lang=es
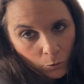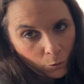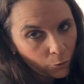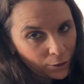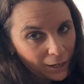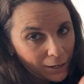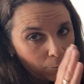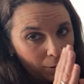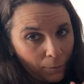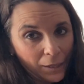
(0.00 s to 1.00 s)
Luego ya hay
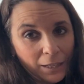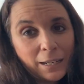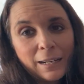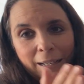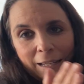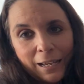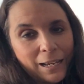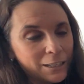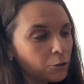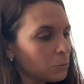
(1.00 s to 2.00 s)
un límite en el que
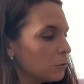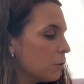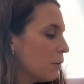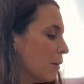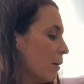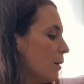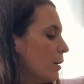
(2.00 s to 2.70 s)
ya es como